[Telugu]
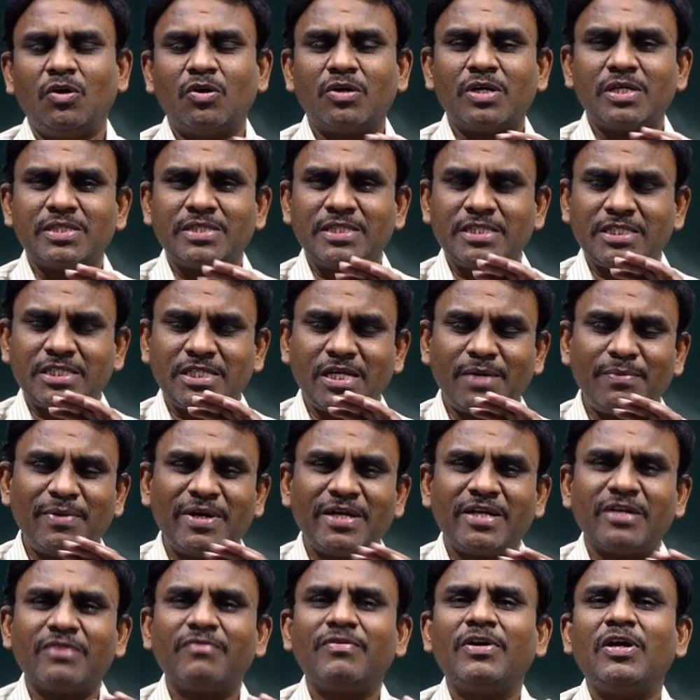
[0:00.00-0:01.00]
ఒక
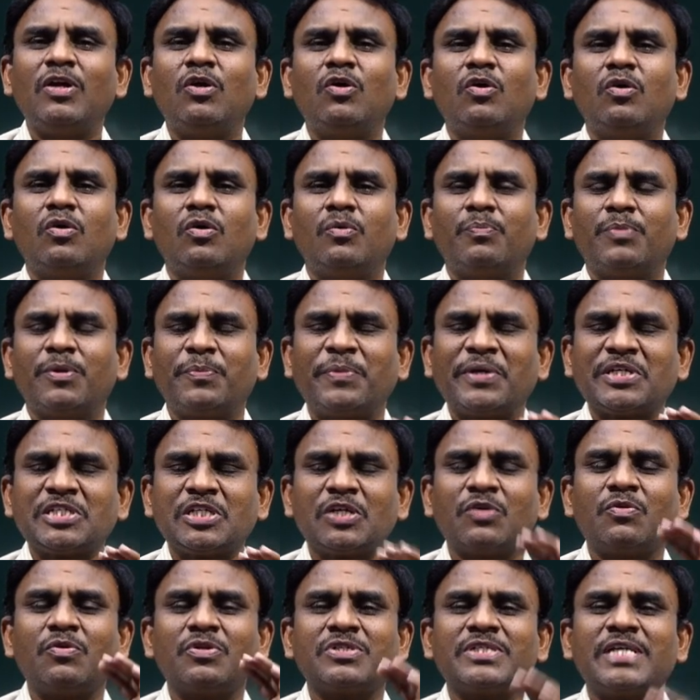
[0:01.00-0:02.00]
సిస్టమేటిక్ వేలో
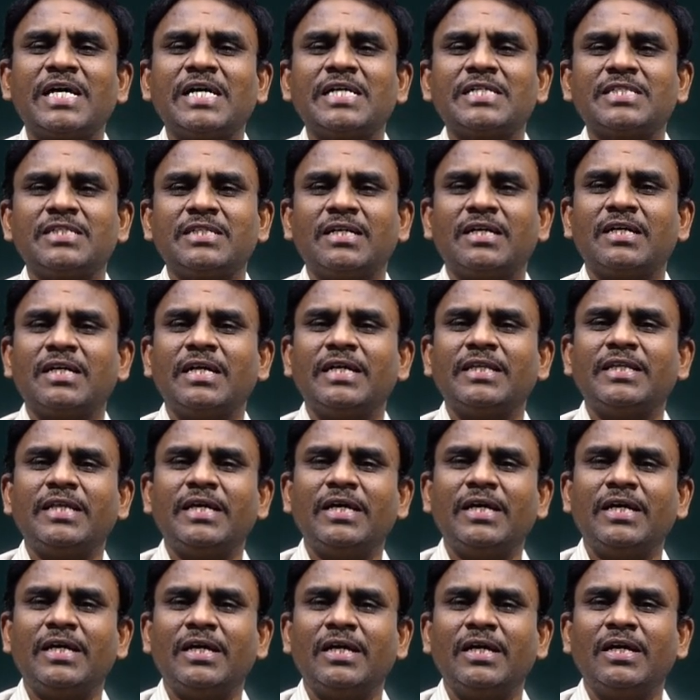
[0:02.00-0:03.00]
ప్రిపరేషన్
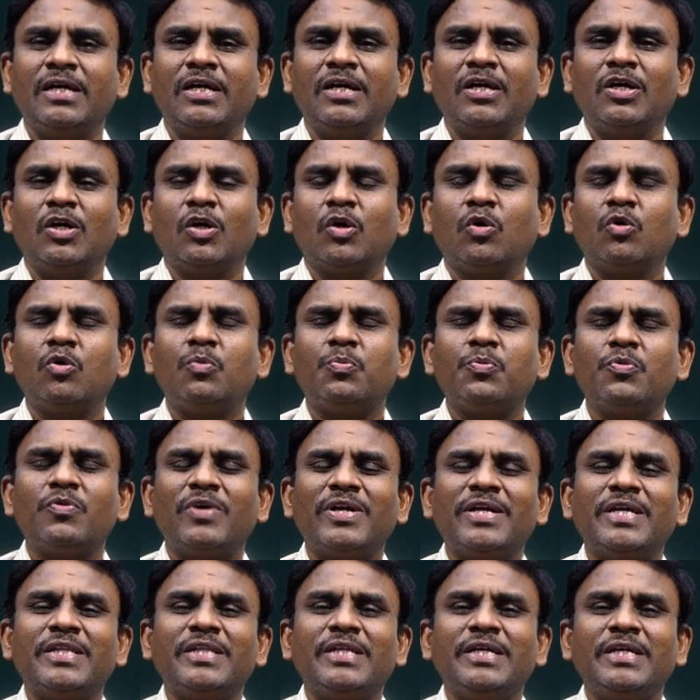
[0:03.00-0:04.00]
కొనసాగించినట్లయితే గ్రూప్ టూ
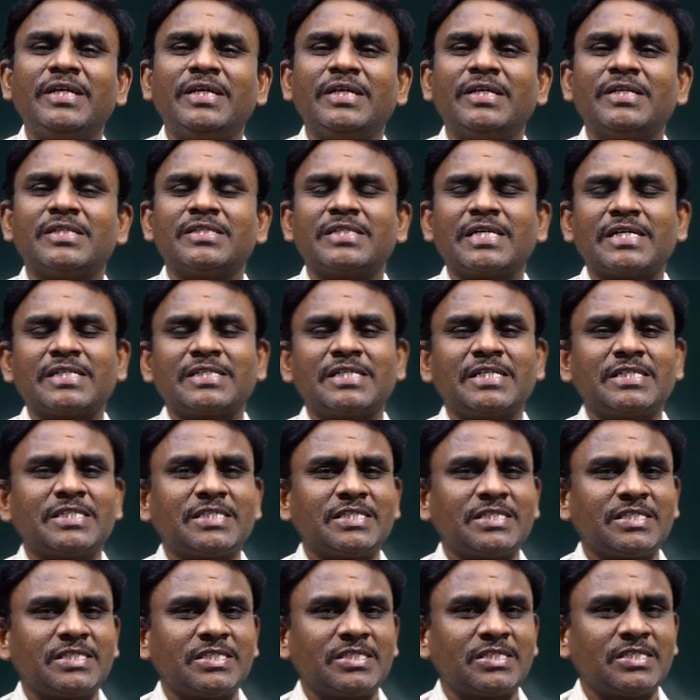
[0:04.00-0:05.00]
అనేది సక్సెస్
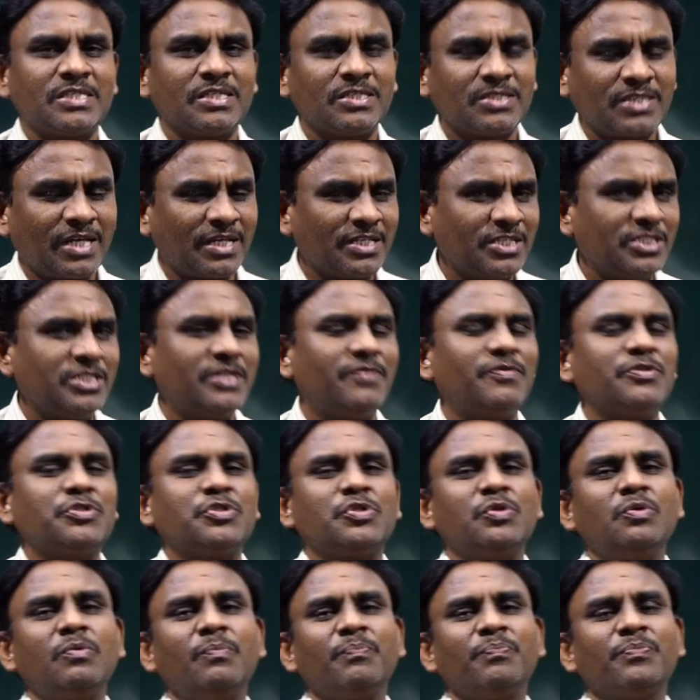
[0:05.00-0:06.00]

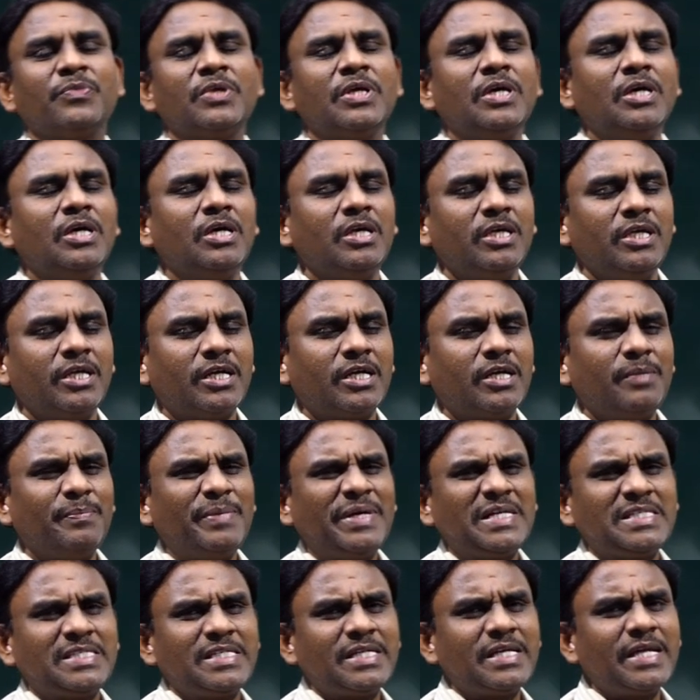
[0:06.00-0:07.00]
సాధించవచ్చును ఇక్కడ
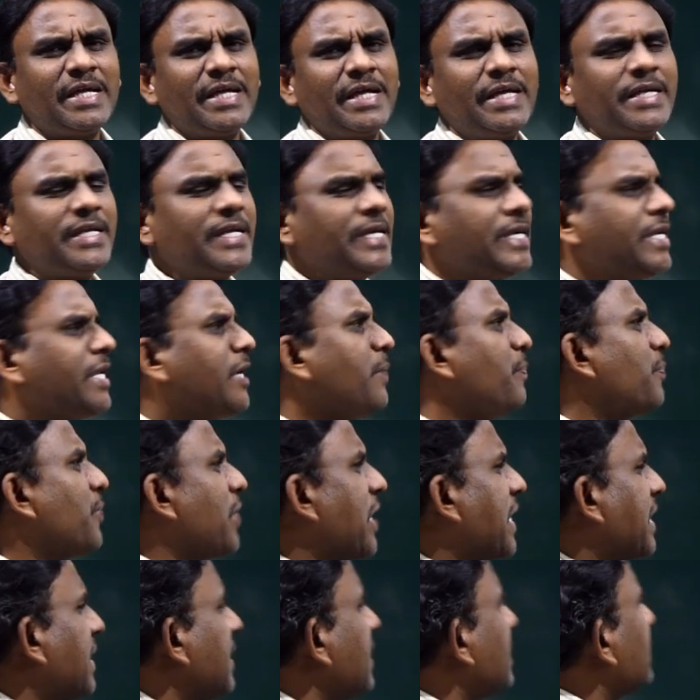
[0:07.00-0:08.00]
బేసిక్గా ఏంటంటే
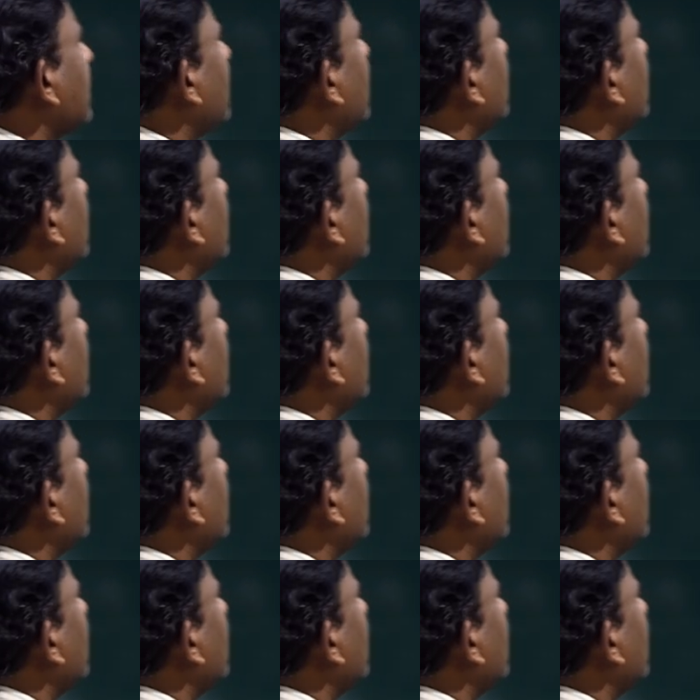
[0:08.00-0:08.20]
ప్రాక్టీస్